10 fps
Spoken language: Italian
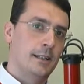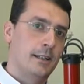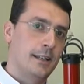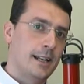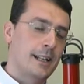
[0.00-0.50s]

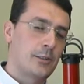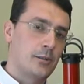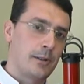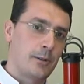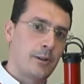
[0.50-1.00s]

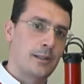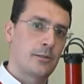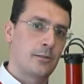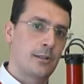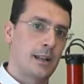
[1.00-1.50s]
Ringrazio per
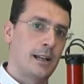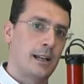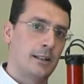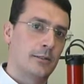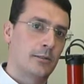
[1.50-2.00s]
questo
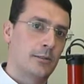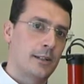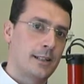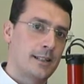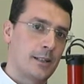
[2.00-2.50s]
la
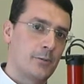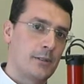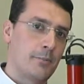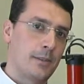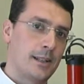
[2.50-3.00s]
dottoressa
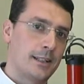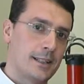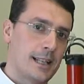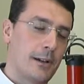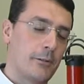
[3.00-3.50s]
Giuseppina
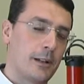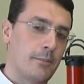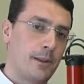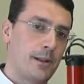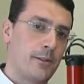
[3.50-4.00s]
Tesauro che
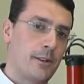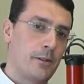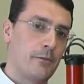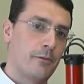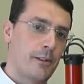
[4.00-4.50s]
per noi è
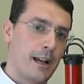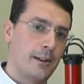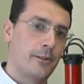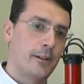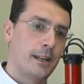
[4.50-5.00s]
un
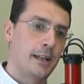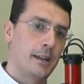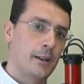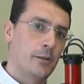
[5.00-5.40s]
faro e